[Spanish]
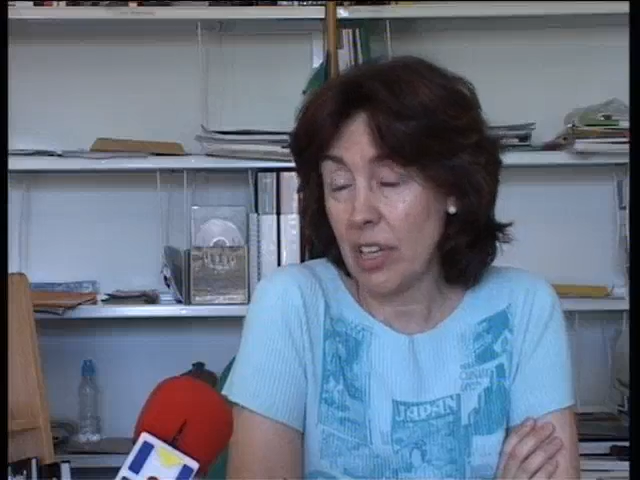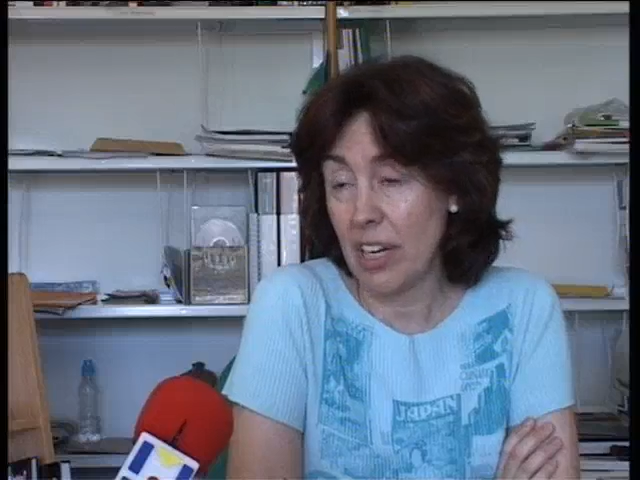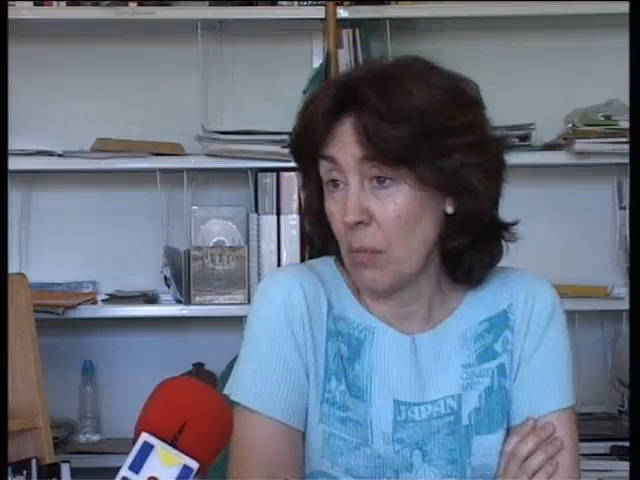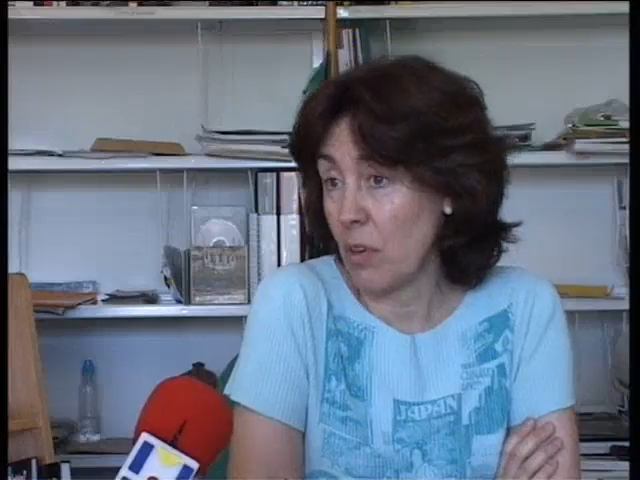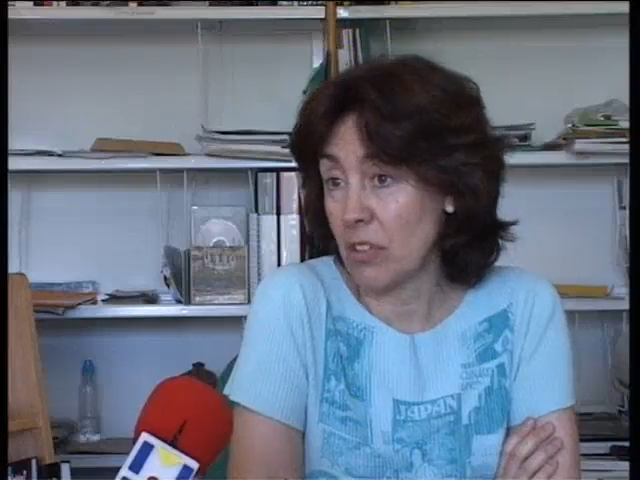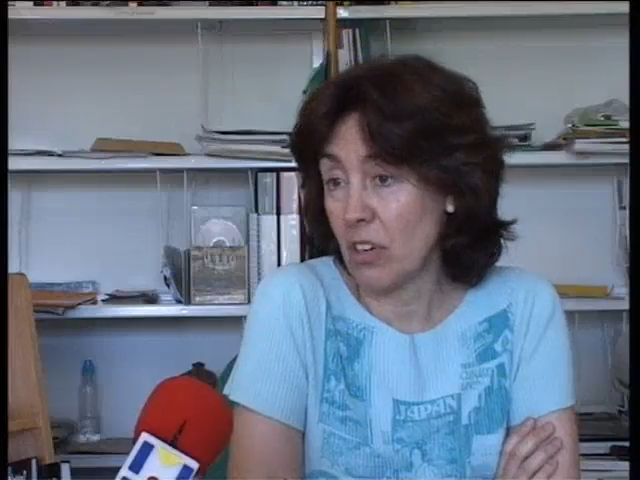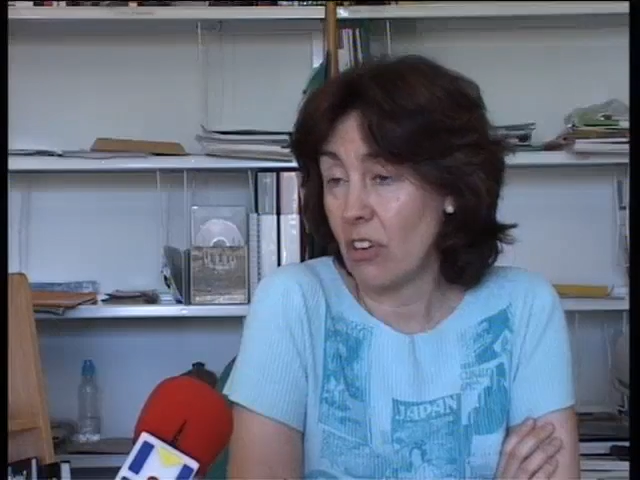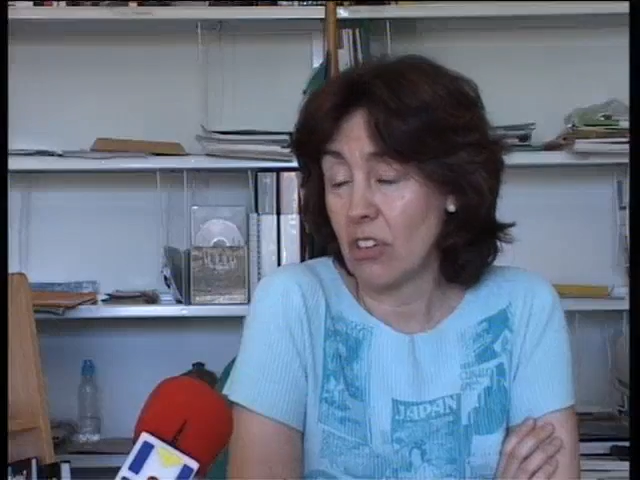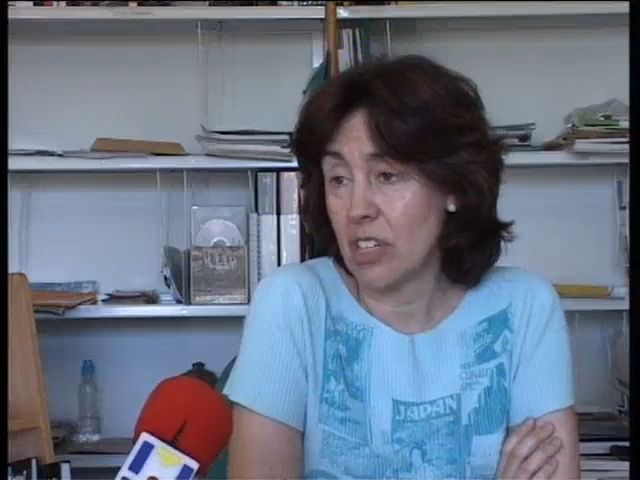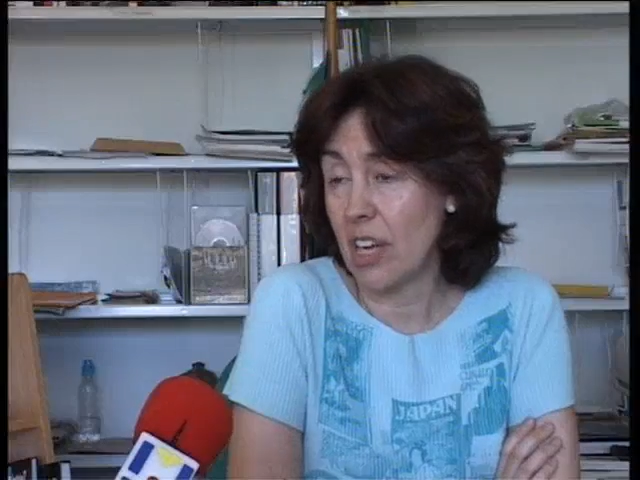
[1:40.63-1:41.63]
Tenemos
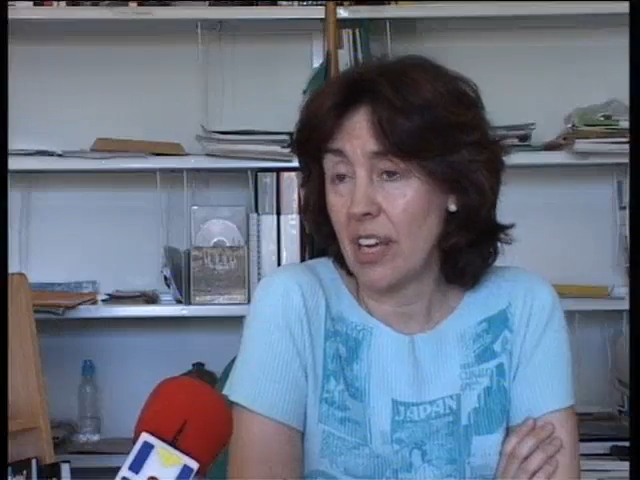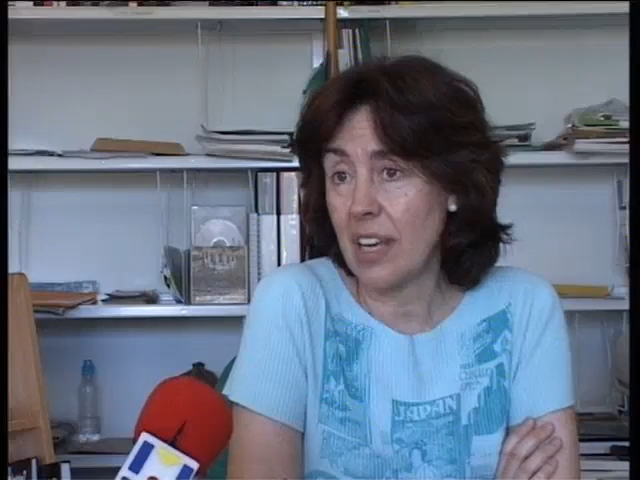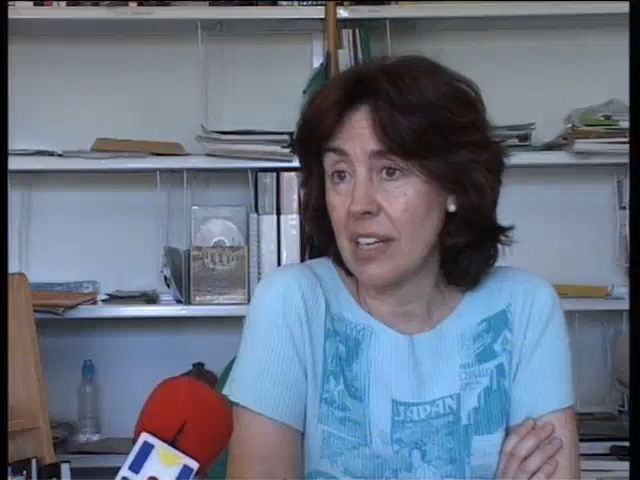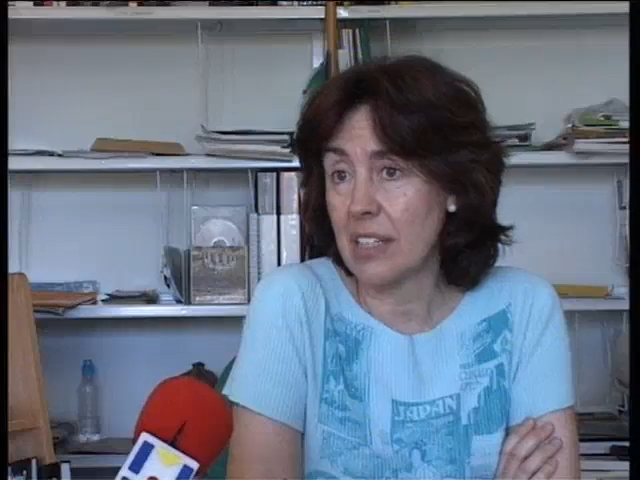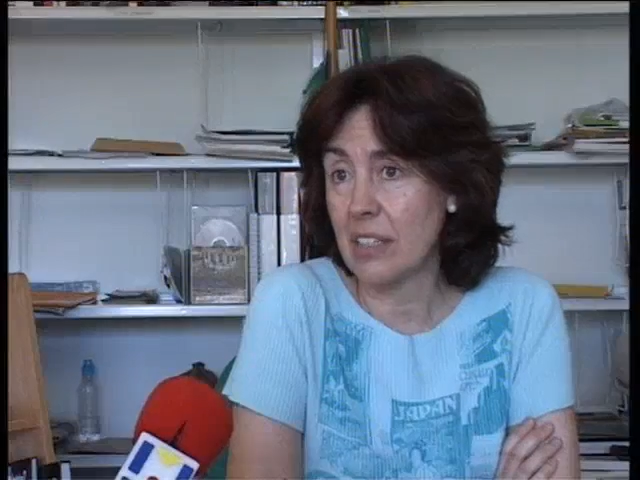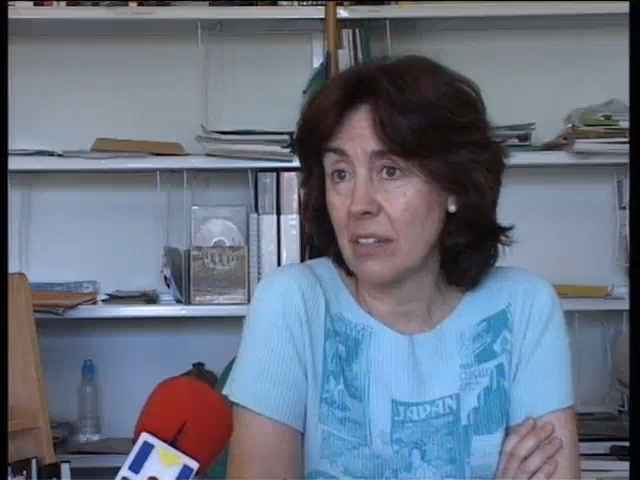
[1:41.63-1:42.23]
los seis